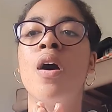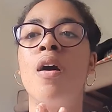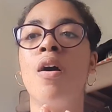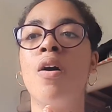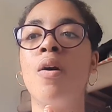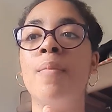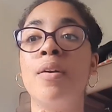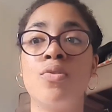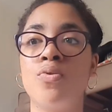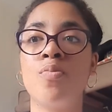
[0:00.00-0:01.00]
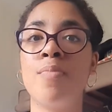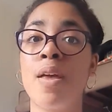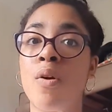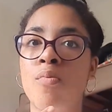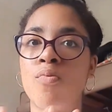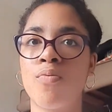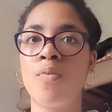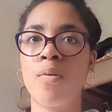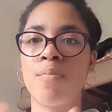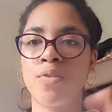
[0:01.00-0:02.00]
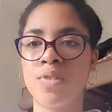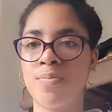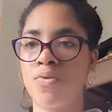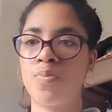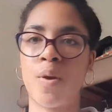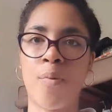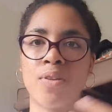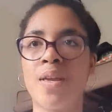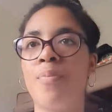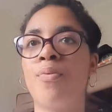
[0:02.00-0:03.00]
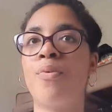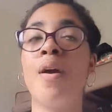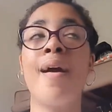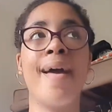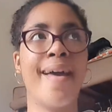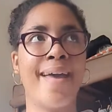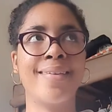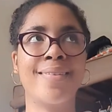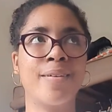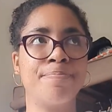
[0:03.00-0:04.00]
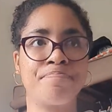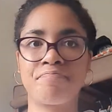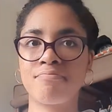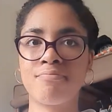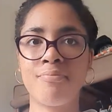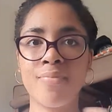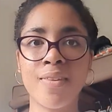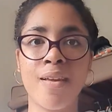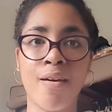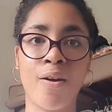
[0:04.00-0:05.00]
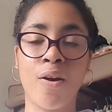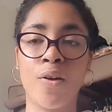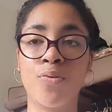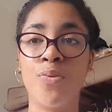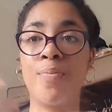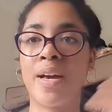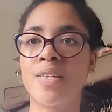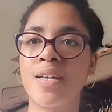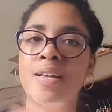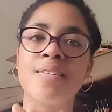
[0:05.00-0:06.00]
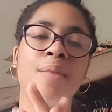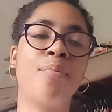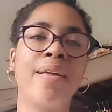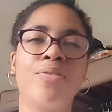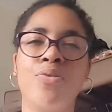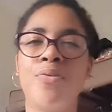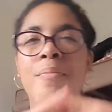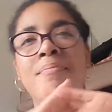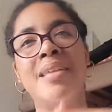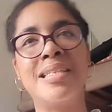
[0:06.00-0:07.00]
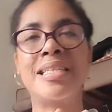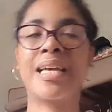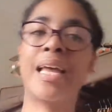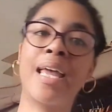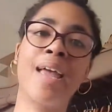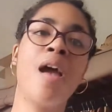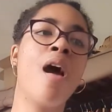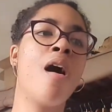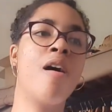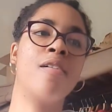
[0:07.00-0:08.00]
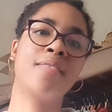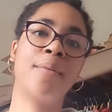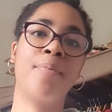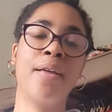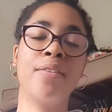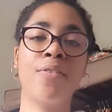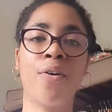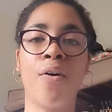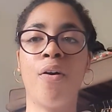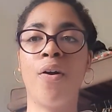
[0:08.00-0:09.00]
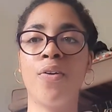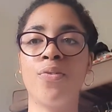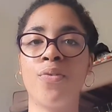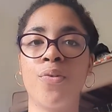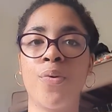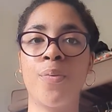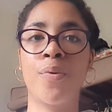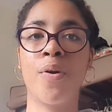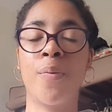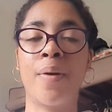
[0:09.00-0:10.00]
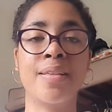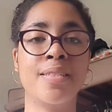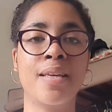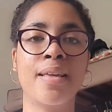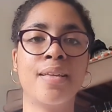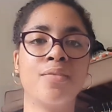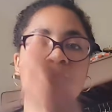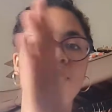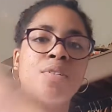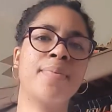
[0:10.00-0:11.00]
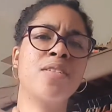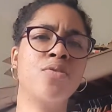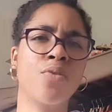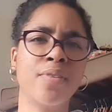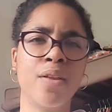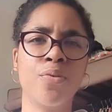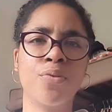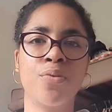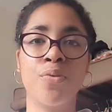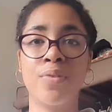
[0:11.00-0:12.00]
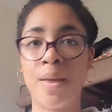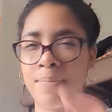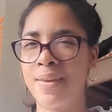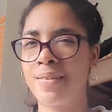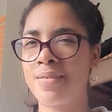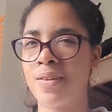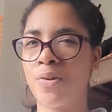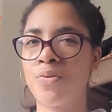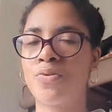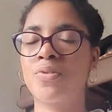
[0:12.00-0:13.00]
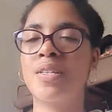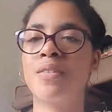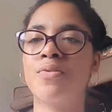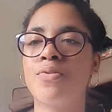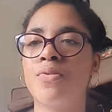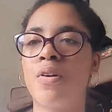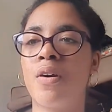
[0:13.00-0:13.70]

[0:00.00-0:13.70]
euh, ben, je me mets en mouvement pendant cinq minutes, peu importe, ça peut être euh, de marcher, ça peut être de m'étirer, euh, ça peut être euh, de euh, pratiquer, je sais pas si tu connais le, tapping, c'est un truc du, du